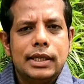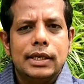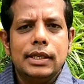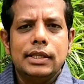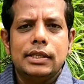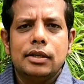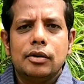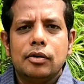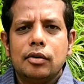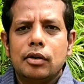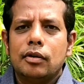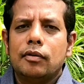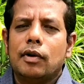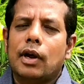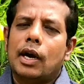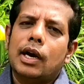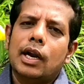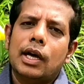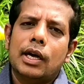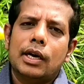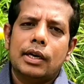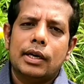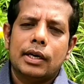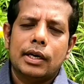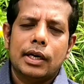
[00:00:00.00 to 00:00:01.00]
ஜெயிச்ச ஒரு
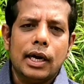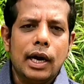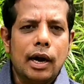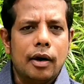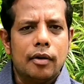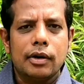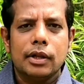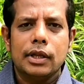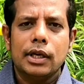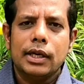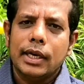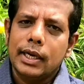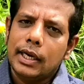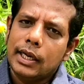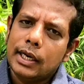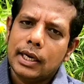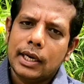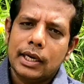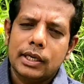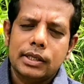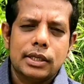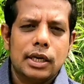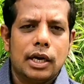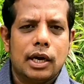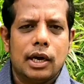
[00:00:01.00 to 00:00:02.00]
வரலாறு இருக்கு அவர் தான்
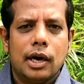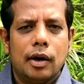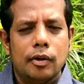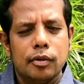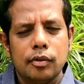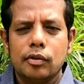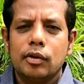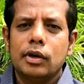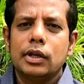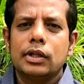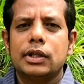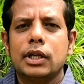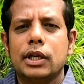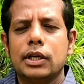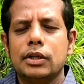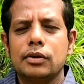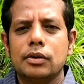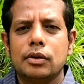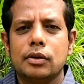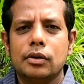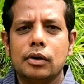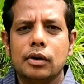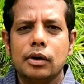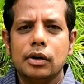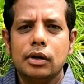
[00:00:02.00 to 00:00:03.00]
இளையராஜா அது உங்களுக்கு
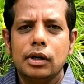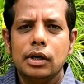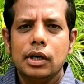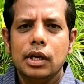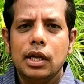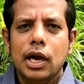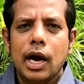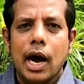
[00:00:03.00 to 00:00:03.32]
தெரிஞ்சிருக்கும்